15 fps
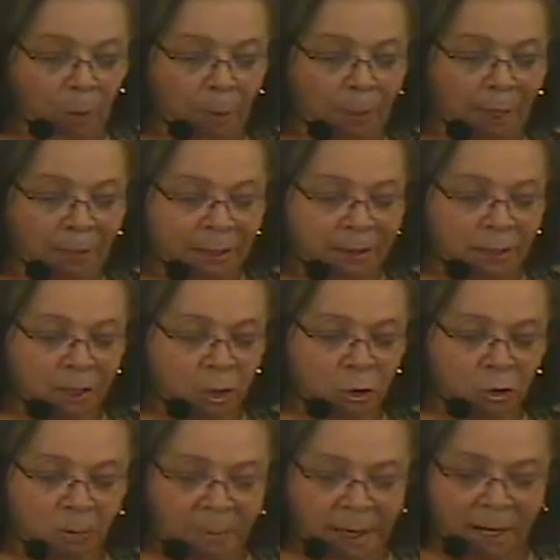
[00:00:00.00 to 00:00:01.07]
O planeta
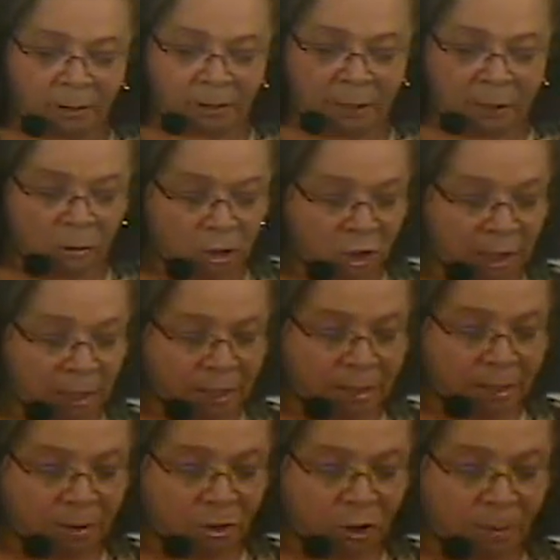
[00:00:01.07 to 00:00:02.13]
descoberto na
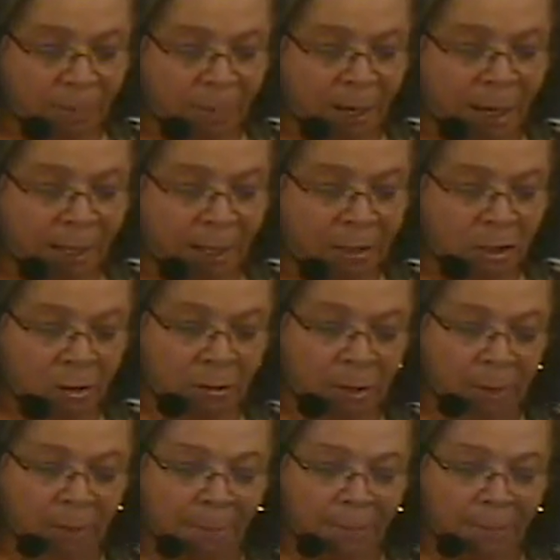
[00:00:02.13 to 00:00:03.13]
constelação de Pegasus